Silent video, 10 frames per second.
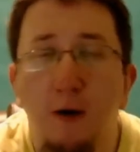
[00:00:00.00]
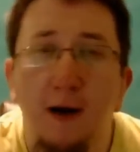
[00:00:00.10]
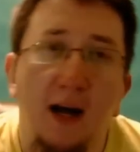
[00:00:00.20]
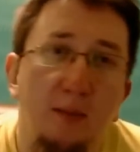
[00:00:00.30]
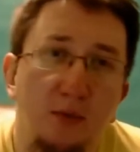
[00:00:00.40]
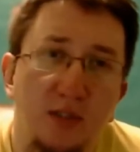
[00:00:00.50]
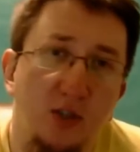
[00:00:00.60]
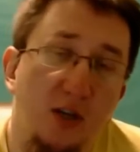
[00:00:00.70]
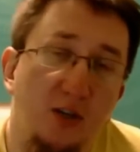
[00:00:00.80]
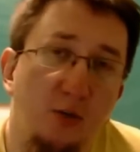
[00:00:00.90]
albo
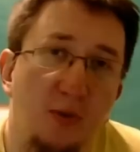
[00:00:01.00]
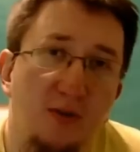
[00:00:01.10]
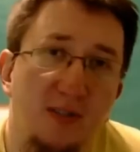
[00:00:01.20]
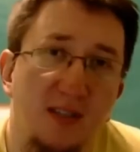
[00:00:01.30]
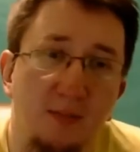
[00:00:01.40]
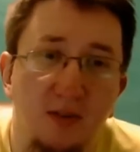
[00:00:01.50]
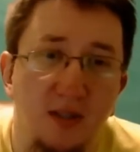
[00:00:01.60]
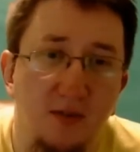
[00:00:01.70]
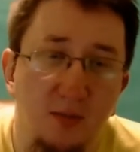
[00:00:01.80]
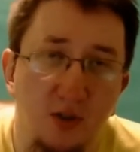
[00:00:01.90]
zaczyna dopiero stream, to
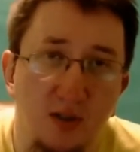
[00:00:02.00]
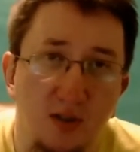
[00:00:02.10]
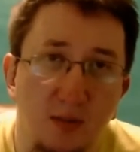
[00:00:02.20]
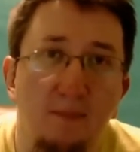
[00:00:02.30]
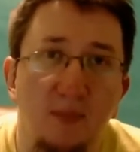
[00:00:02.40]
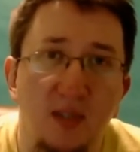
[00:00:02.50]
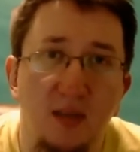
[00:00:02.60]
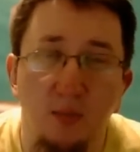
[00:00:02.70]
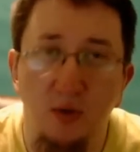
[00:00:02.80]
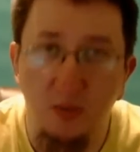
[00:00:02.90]
zawsze można sobie z
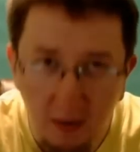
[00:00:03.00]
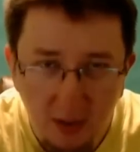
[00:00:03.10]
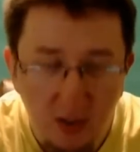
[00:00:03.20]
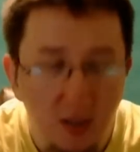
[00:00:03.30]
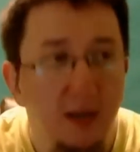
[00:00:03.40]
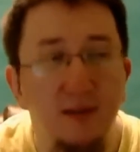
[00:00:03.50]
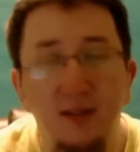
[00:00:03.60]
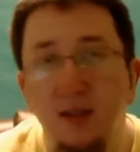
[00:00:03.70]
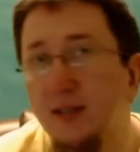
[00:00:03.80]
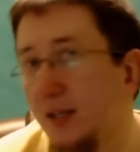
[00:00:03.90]
nim porozmawiać.
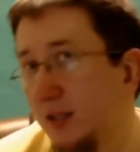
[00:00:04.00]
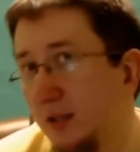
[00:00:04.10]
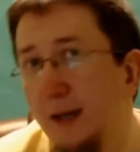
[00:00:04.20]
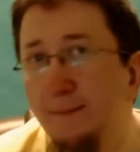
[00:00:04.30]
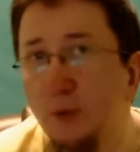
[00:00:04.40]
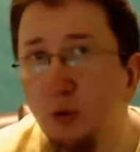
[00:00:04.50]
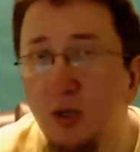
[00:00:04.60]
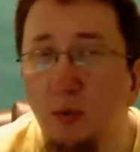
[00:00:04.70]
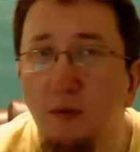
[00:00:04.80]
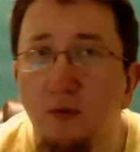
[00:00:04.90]
Więc to jest taki
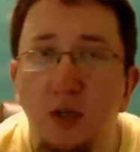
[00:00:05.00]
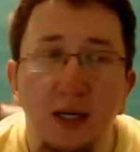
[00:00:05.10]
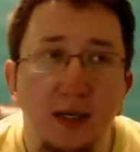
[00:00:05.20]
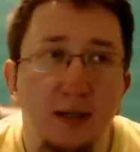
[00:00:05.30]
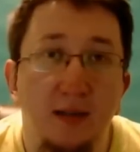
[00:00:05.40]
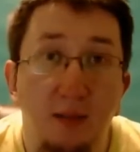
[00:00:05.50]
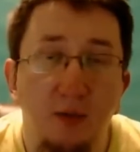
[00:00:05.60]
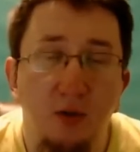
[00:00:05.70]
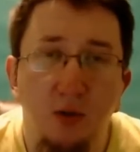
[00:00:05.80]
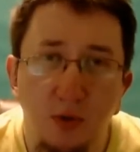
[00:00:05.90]
drugi powód e, dla
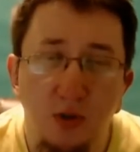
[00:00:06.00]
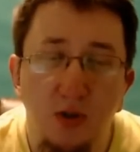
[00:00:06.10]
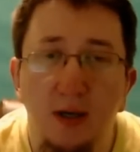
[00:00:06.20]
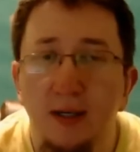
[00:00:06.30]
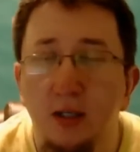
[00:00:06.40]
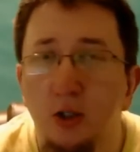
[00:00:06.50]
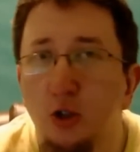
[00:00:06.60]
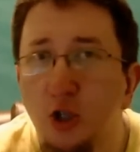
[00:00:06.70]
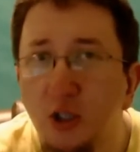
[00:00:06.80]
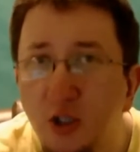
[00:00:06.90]
mnie osobiście. E,
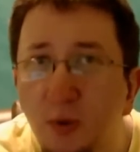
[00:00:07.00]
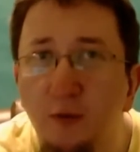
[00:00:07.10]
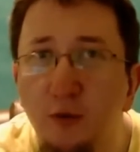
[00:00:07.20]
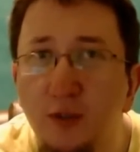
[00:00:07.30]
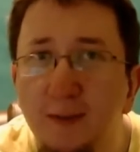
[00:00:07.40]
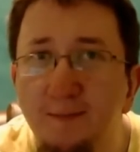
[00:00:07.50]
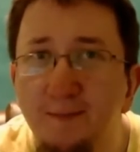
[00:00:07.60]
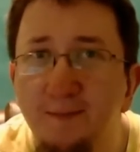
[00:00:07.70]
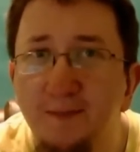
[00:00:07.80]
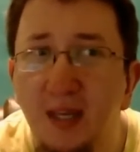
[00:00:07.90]
trzeci powód
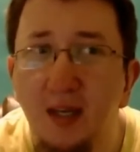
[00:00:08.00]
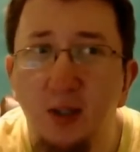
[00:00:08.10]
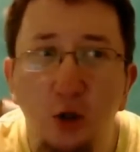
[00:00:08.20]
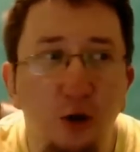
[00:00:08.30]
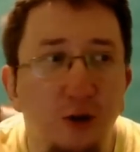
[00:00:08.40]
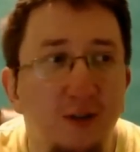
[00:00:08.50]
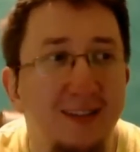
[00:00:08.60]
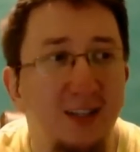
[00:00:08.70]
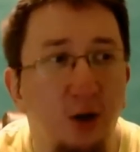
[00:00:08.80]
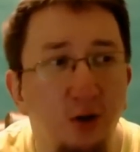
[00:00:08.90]
no to
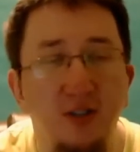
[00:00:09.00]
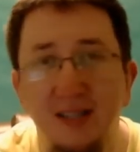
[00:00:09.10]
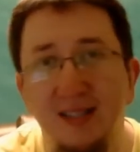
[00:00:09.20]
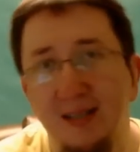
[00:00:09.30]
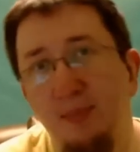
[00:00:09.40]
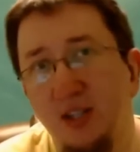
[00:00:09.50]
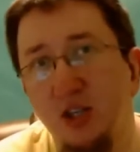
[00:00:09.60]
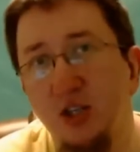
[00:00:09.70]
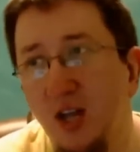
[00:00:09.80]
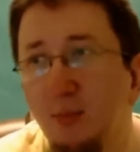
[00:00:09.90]
gość jest
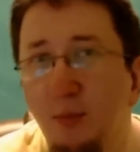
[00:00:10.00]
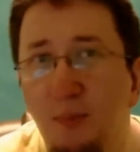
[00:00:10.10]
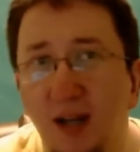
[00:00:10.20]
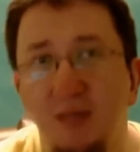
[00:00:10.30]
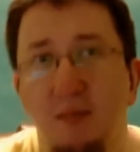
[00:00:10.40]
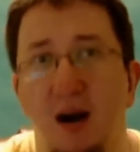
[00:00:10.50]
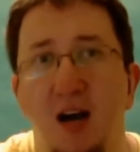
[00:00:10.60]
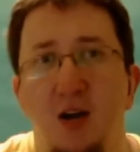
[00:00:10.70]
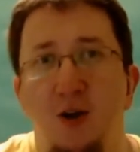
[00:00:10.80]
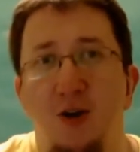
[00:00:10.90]
sympatyczny, albo pani ma,
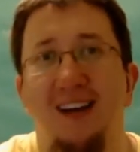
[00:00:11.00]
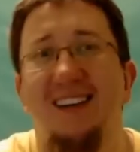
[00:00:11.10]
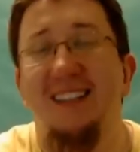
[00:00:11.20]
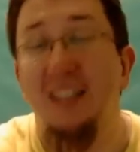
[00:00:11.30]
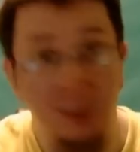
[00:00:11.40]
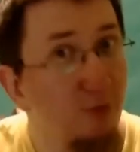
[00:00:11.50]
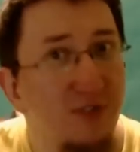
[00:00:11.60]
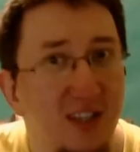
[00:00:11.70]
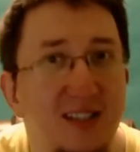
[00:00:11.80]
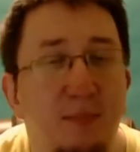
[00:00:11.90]
e, jest
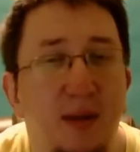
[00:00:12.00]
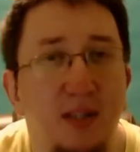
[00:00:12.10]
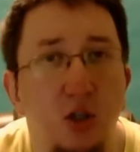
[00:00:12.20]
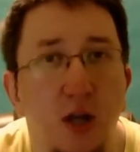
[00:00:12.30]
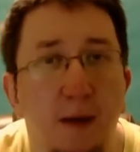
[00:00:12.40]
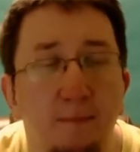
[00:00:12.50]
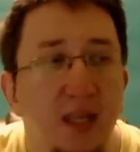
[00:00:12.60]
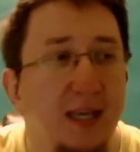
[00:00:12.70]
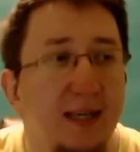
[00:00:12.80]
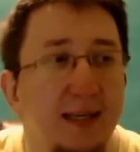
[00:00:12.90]
również sympatyczna.
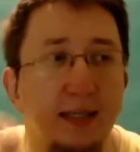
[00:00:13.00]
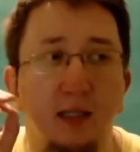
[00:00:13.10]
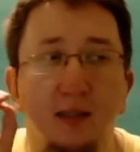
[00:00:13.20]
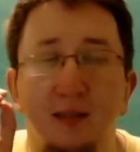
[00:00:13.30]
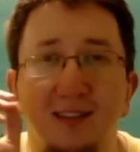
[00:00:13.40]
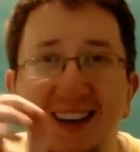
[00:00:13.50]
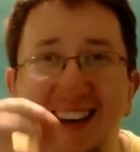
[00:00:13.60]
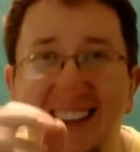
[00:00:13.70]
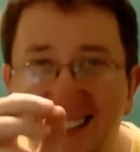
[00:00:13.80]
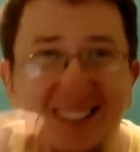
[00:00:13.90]

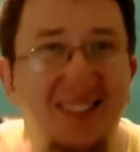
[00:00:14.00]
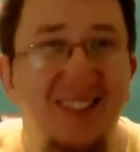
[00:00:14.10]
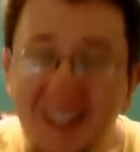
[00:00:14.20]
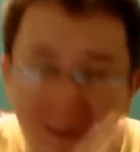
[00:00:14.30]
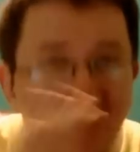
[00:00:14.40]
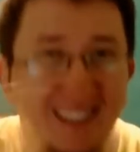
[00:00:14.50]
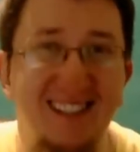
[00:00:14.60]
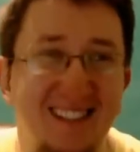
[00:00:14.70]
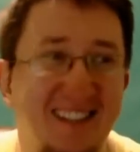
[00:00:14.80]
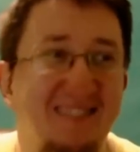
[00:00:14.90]
E,
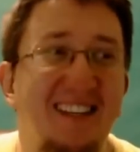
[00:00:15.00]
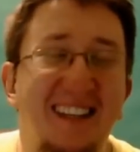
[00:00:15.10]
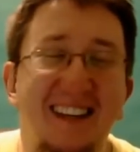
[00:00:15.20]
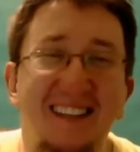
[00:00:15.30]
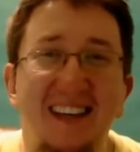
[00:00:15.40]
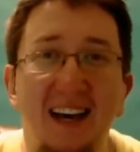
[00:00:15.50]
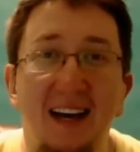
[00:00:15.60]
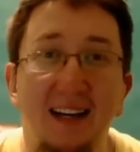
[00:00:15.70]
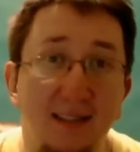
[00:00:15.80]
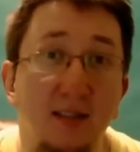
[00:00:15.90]
śmiejcie się ze mnie teraz,
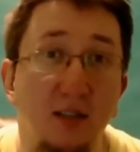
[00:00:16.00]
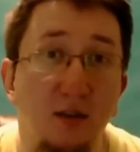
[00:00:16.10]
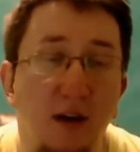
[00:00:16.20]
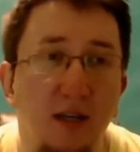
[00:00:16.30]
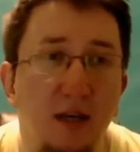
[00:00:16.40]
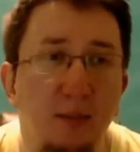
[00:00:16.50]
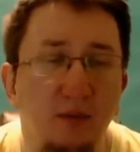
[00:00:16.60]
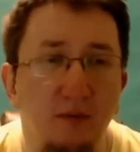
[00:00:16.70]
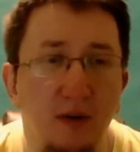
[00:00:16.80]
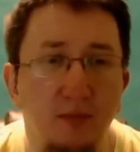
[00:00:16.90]
ale zdecydowanie, ja
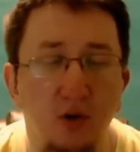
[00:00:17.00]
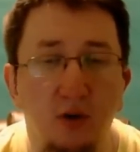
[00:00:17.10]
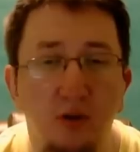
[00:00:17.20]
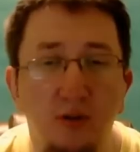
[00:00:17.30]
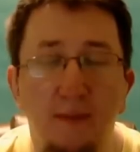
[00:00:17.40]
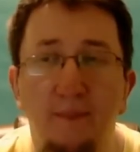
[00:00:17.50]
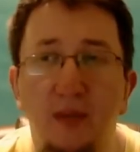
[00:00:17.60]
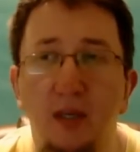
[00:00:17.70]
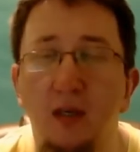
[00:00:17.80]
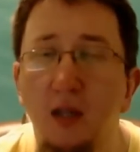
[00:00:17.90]
powiem wam, że
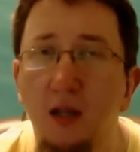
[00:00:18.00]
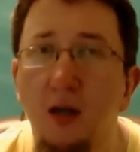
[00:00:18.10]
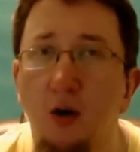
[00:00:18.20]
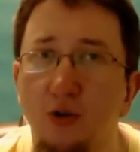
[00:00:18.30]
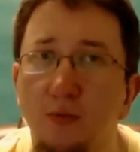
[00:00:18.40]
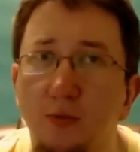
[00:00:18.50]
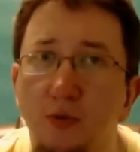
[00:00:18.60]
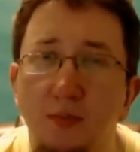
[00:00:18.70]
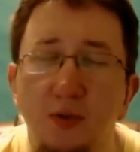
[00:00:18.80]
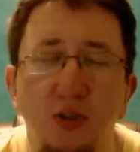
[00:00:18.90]
oglądam e, kilka osób,
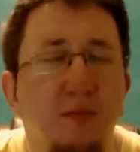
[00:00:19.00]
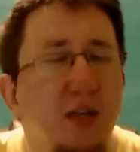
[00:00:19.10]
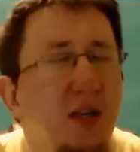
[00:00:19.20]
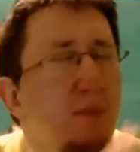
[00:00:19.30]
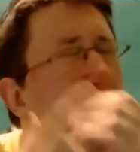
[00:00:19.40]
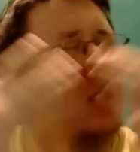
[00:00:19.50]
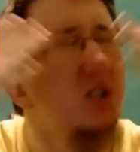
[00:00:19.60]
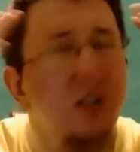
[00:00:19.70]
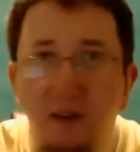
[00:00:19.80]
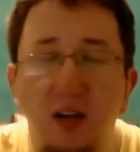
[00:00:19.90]
które byście mnie nie
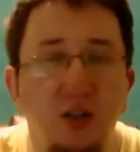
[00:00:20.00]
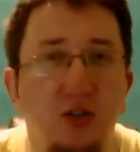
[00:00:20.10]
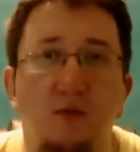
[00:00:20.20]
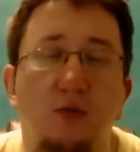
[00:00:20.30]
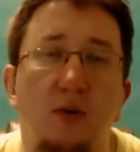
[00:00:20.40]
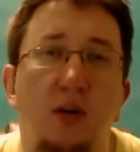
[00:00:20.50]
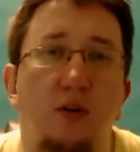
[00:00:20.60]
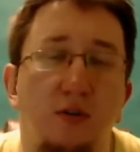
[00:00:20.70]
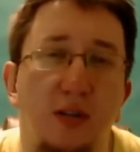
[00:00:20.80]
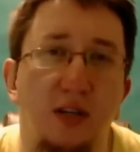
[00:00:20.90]
podejrzewali, że w ogóle
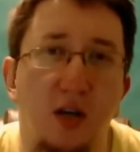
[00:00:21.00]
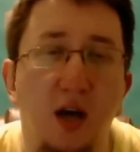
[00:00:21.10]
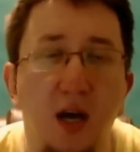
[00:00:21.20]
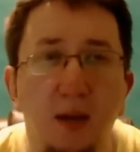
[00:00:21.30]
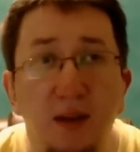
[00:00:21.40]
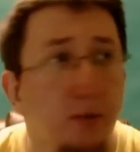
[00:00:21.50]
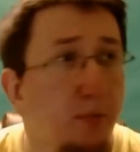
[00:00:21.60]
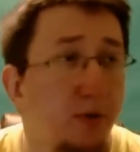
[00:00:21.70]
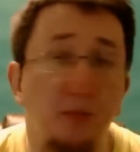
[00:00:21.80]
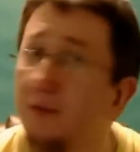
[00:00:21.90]
oglądacie,
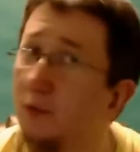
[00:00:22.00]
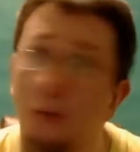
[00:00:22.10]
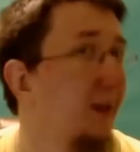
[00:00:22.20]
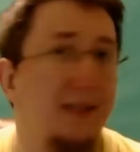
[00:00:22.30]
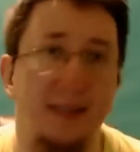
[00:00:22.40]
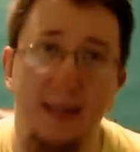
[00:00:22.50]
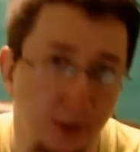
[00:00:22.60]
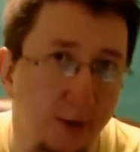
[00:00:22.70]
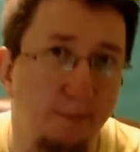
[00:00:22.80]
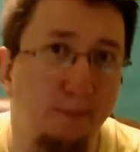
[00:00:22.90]
prawdopodobnie ich w ogóle nie
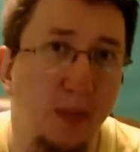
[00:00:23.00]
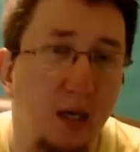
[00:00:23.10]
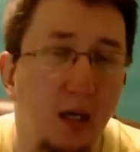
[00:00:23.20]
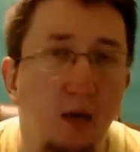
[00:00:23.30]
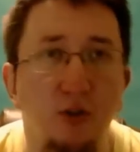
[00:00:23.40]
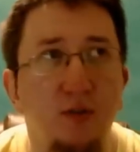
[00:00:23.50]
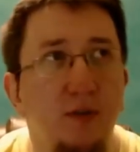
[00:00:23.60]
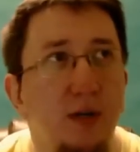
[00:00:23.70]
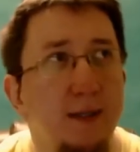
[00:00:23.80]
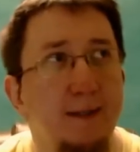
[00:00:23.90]
znacie.
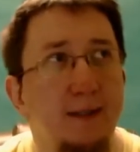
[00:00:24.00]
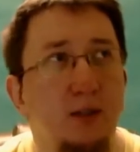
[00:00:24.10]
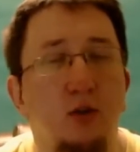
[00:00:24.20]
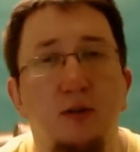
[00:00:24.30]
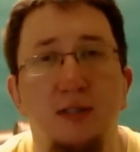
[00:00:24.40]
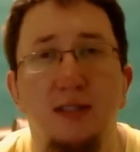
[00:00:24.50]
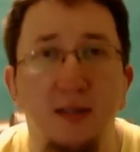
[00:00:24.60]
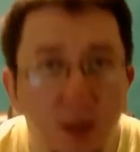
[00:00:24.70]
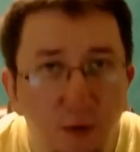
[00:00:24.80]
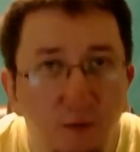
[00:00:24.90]
Właściwie to
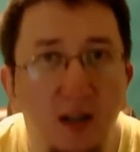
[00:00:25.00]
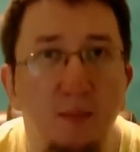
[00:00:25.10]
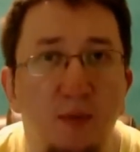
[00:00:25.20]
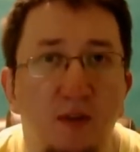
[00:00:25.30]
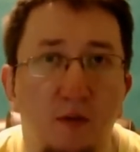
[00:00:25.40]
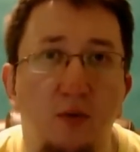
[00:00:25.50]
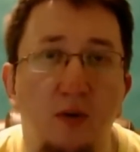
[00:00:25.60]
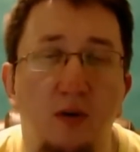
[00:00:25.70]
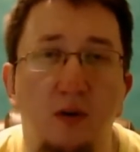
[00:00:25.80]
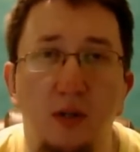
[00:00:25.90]
zdecydowanie
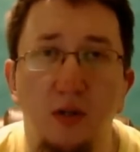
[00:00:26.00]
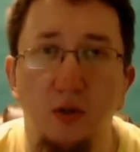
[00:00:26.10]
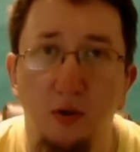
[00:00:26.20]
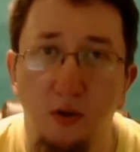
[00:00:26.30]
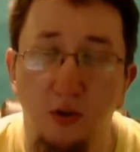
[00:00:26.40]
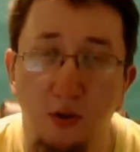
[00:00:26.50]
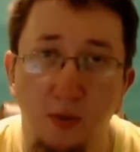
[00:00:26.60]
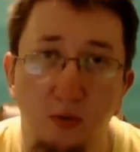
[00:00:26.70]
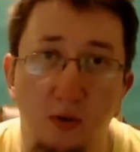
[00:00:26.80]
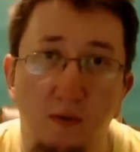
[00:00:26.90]
preferuję oglądać
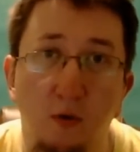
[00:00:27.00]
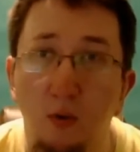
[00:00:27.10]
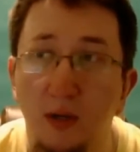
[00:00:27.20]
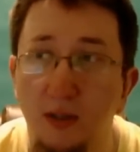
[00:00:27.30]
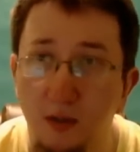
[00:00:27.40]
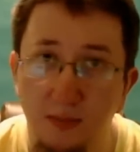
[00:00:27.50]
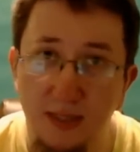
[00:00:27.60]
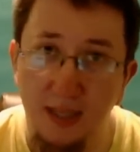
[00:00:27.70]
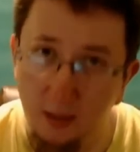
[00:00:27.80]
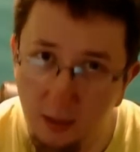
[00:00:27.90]
osoby, które w ogóle nie są
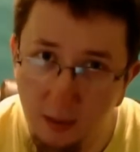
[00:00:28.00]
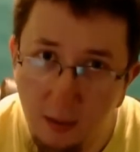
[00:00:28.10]
znane,